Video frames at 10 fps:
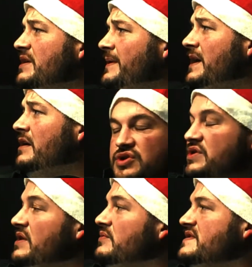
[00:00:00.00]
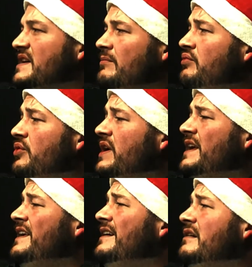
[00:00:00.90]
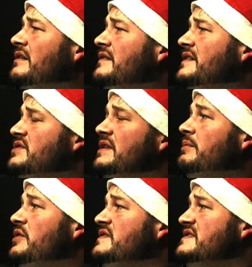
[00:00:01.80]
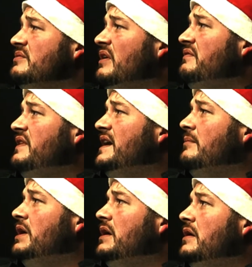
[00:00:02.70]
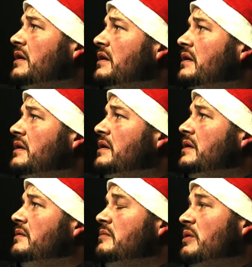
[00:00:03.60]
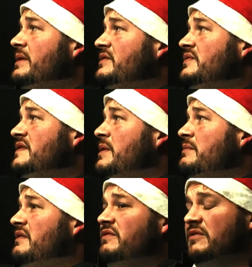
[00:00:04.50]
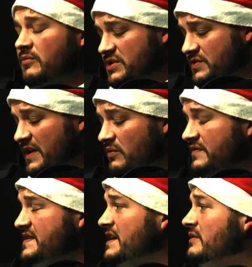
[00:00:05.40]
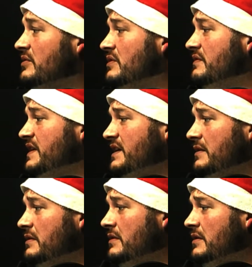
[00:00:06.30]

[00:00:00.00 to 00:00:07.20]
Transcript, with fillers: jamais. Je n'annoncerai plus rien si je n'ai pas une histoire valable. Et bon, après tout, c'est pas de ma faute. Moi, je découvre ce qu'il y a dans le coffret. Hein.